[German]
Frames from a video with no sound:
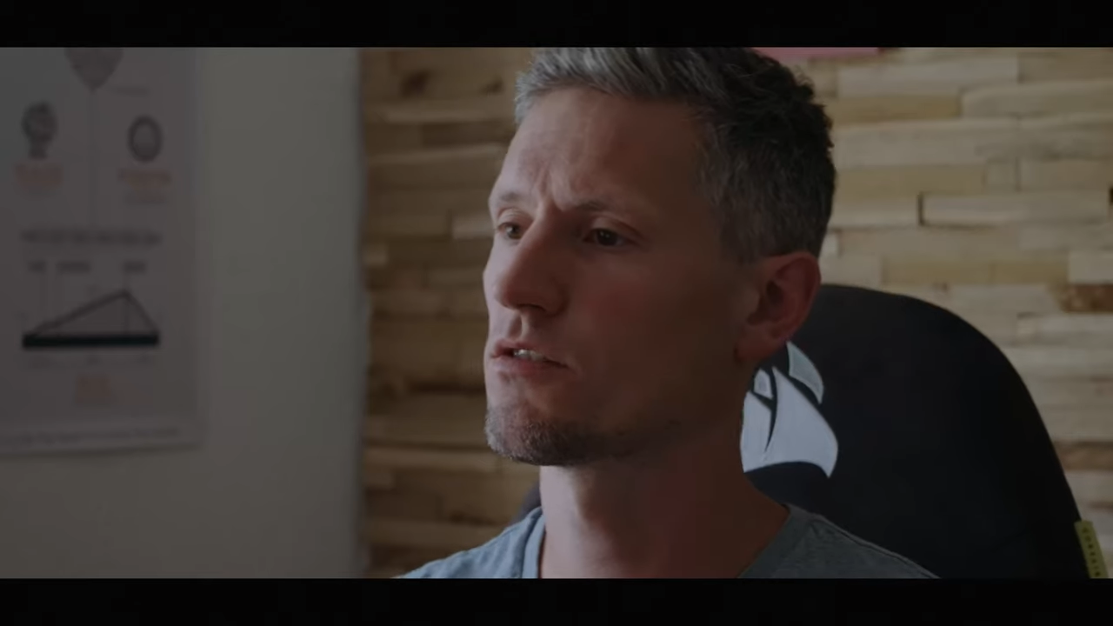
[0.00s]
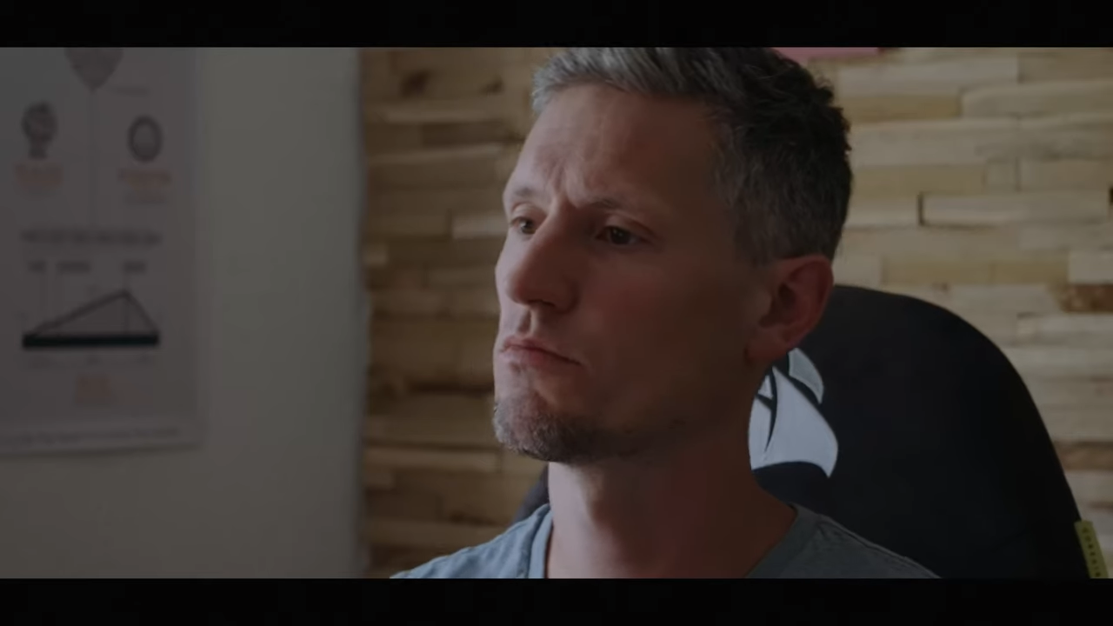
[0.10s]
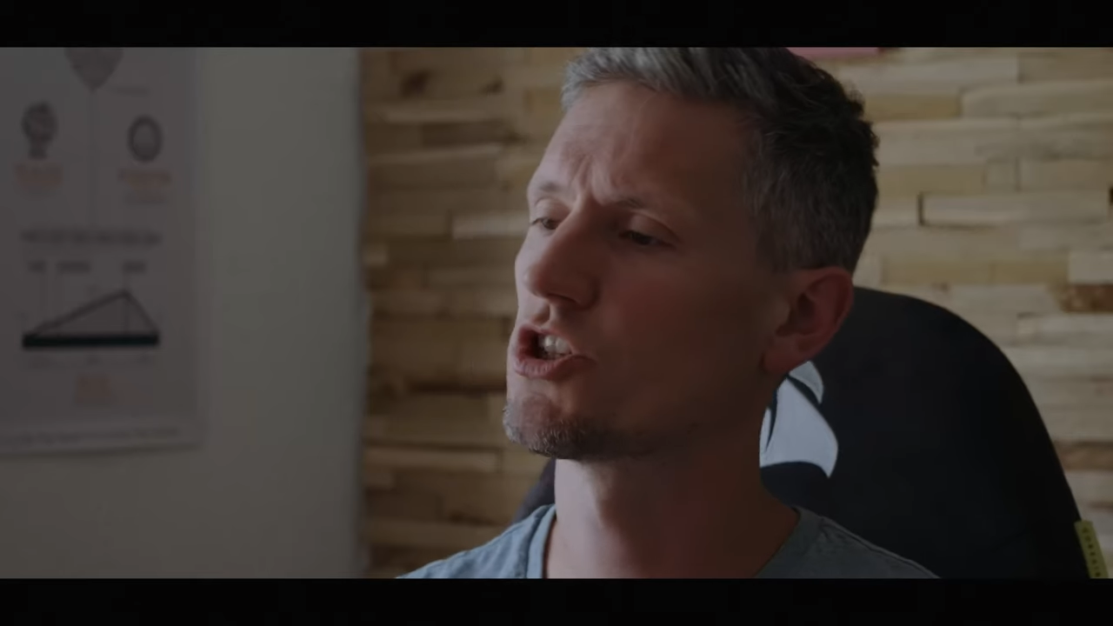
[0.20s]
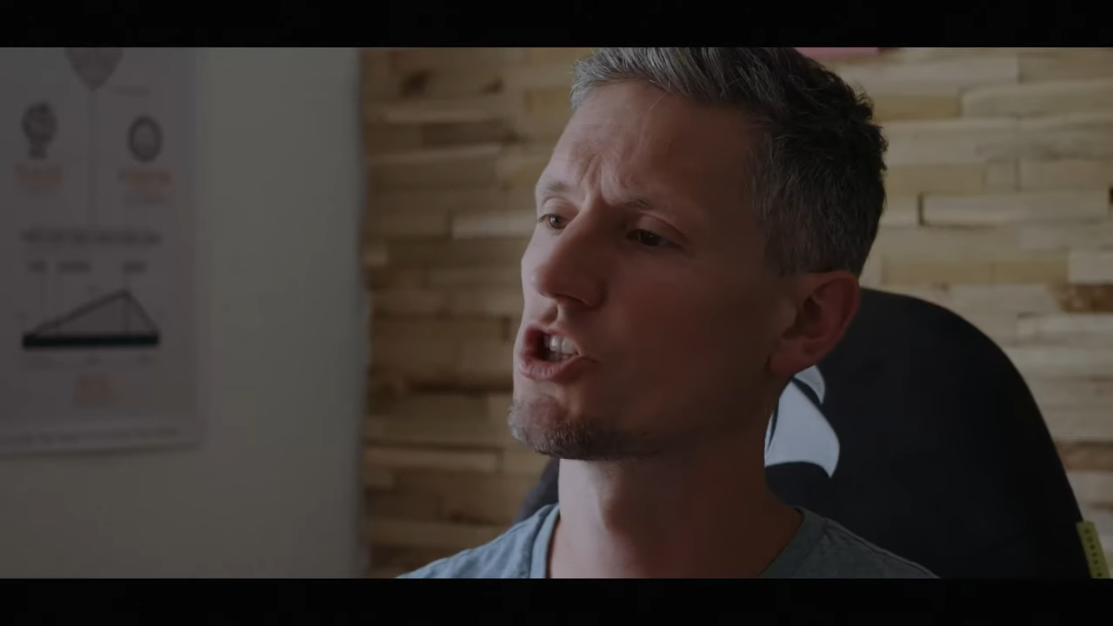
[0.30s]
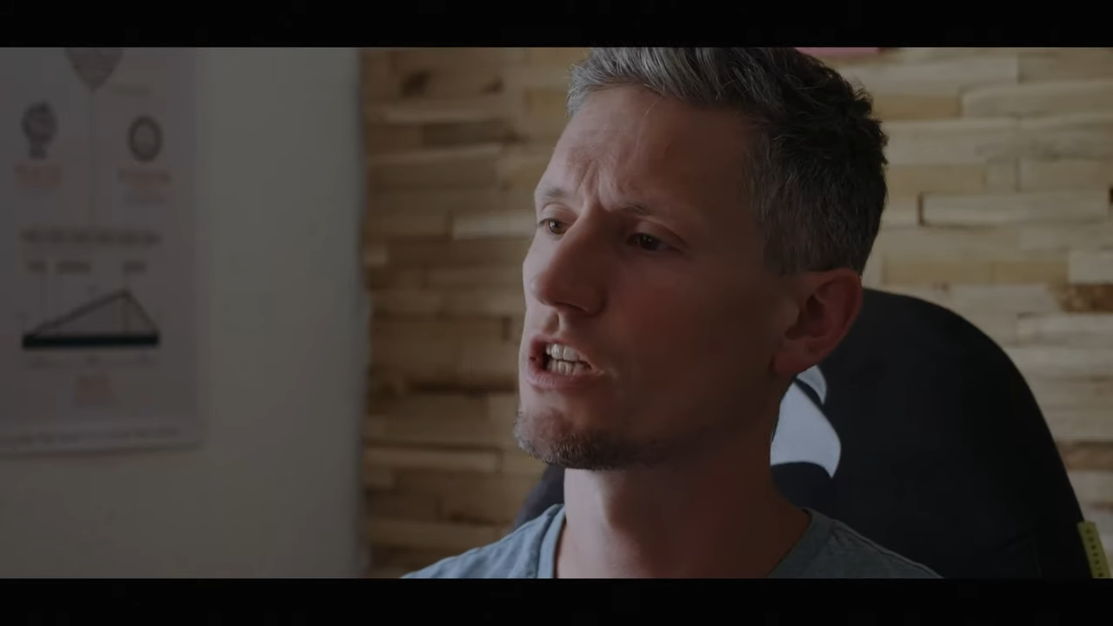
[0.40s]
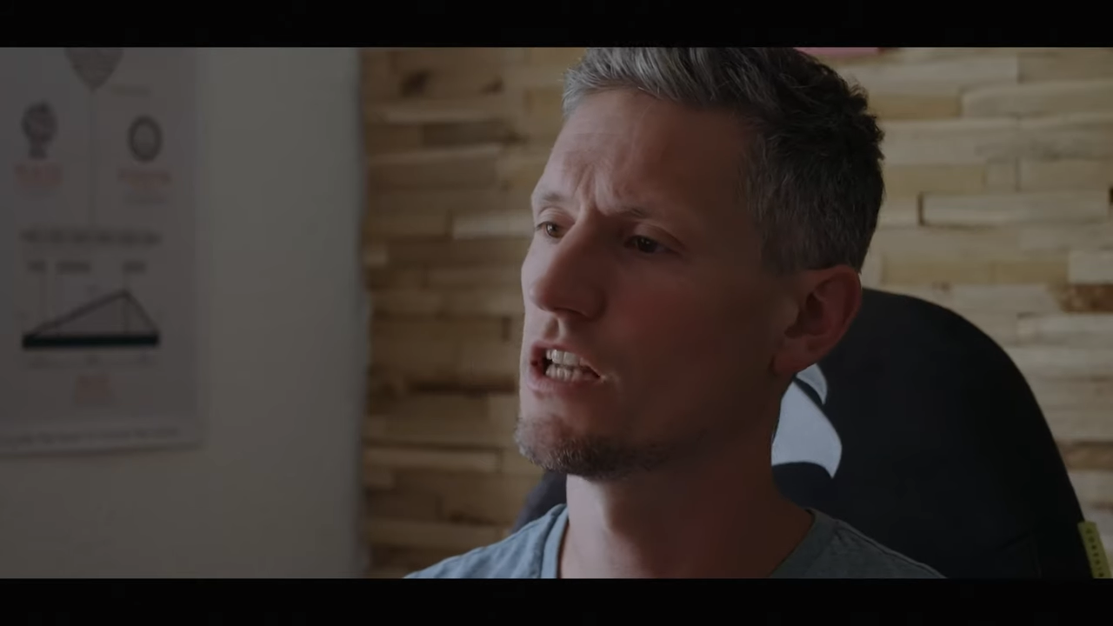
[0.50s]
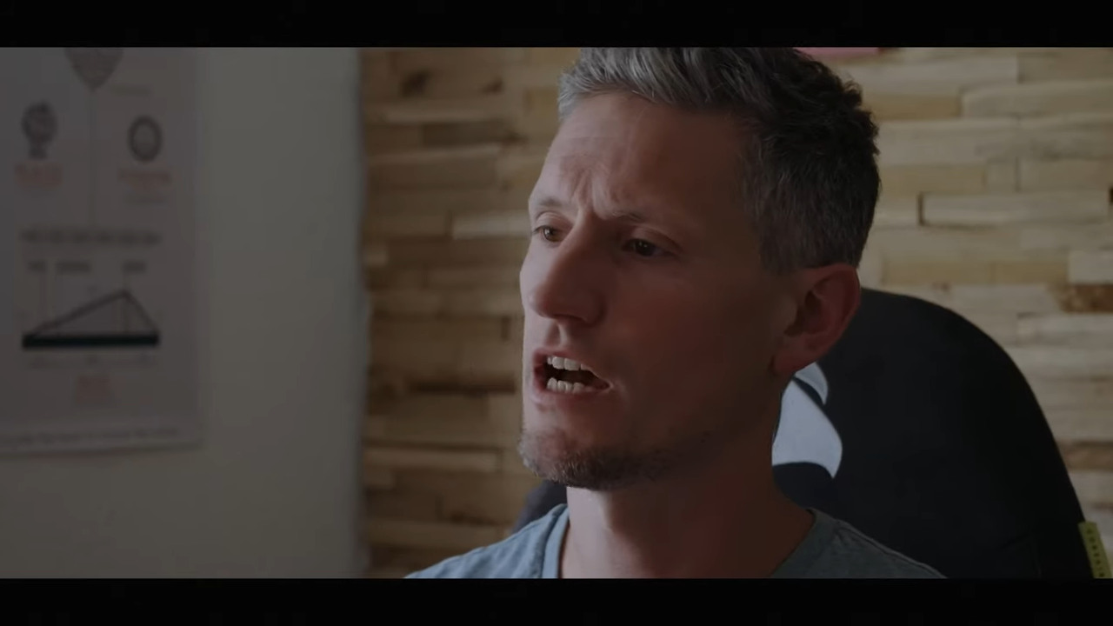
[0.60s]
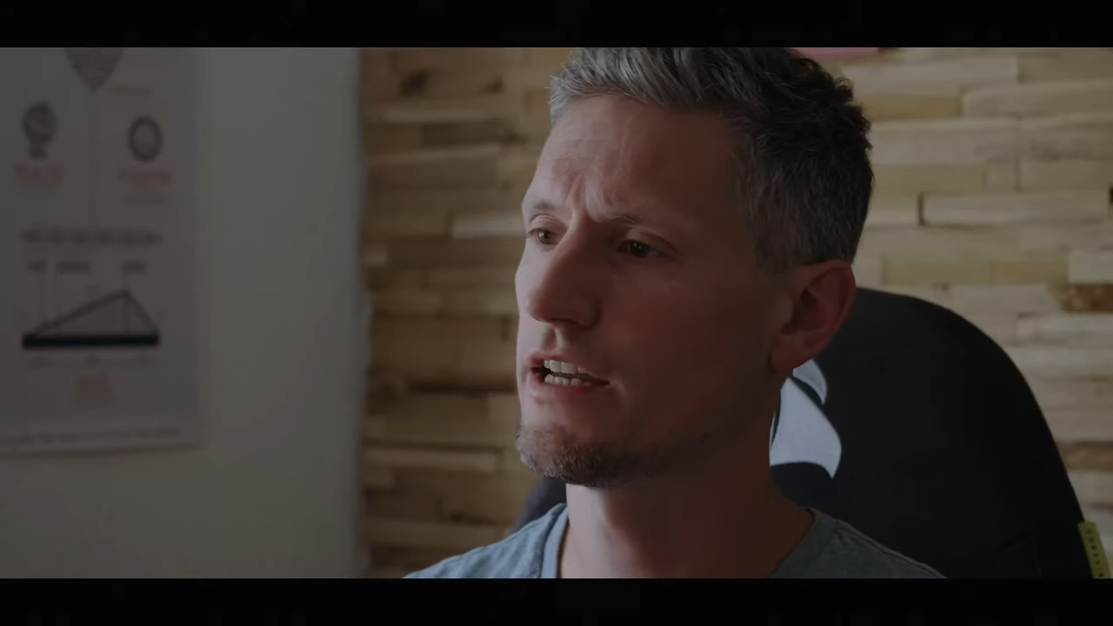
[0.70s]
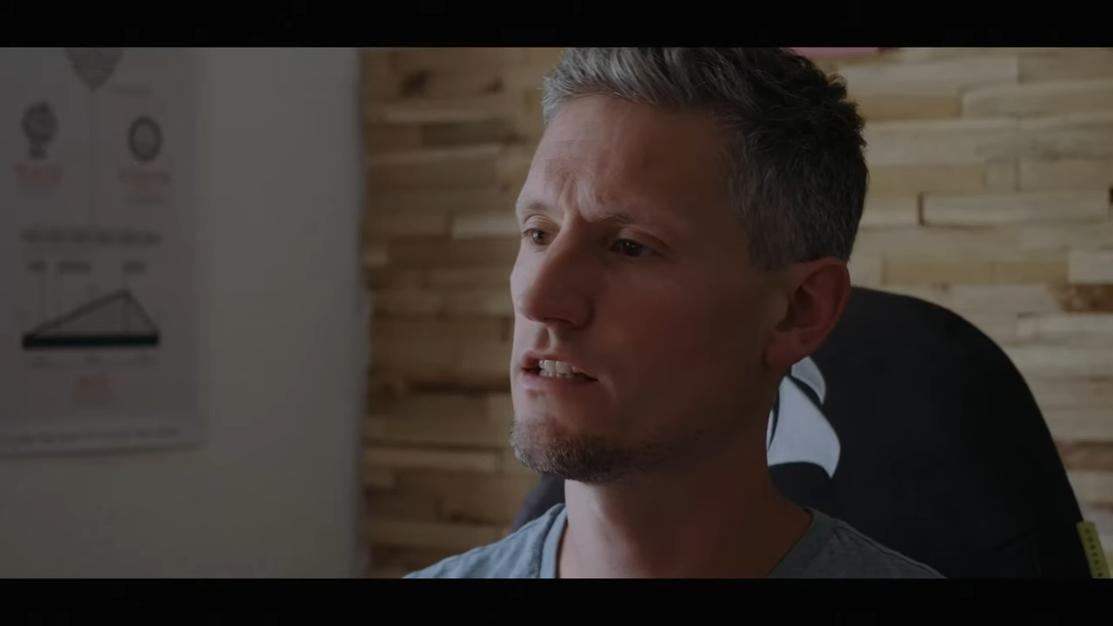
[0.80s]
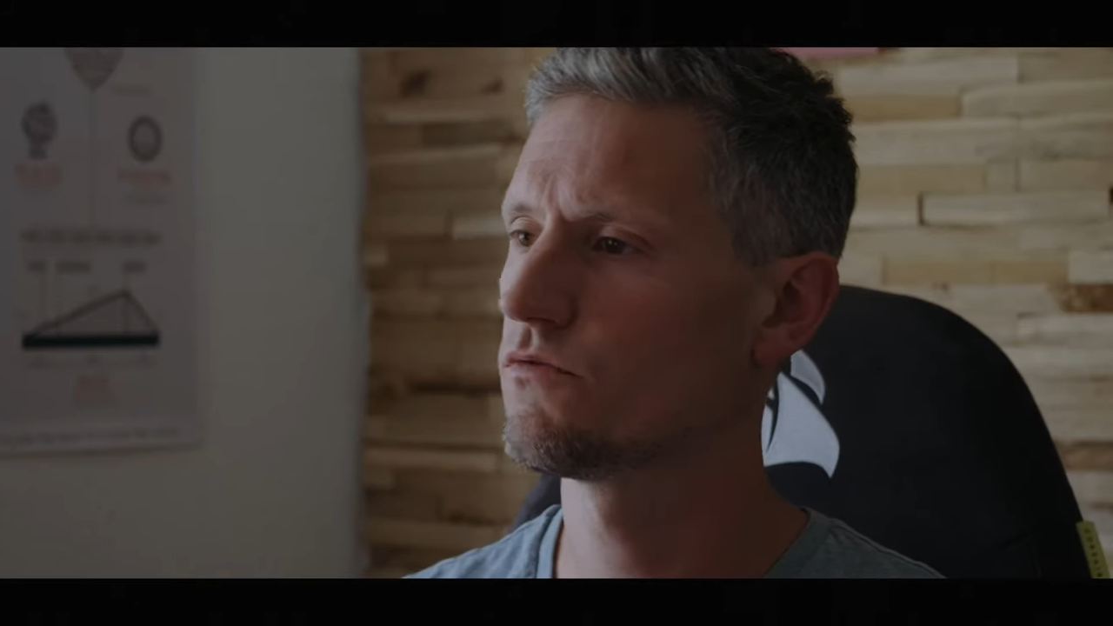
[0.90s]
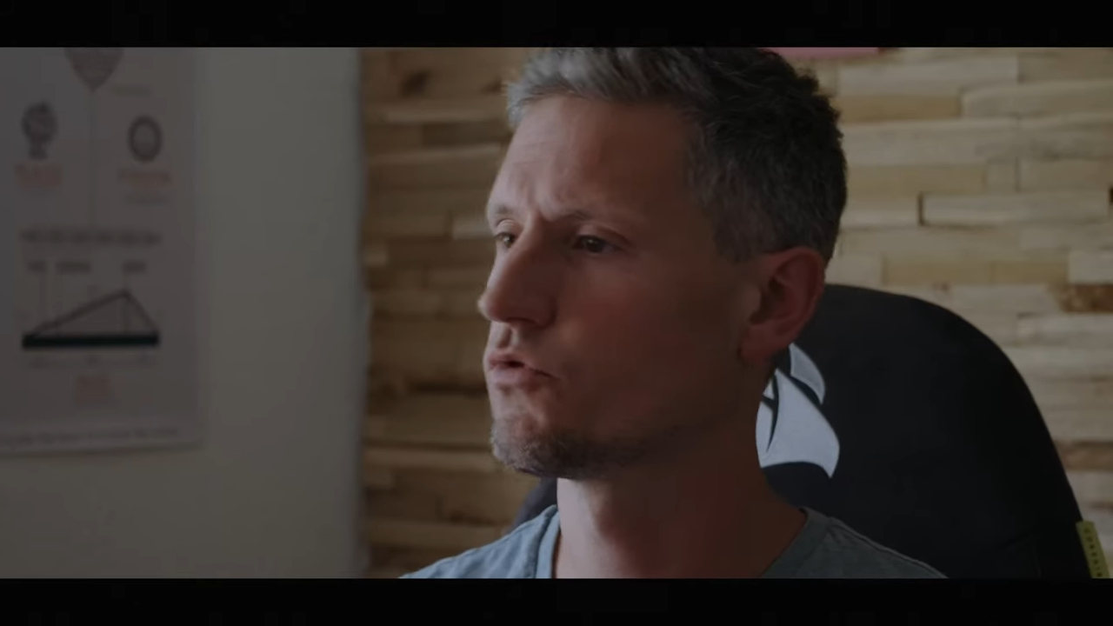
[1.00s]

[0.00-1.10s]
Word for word: Digital Trainer 1,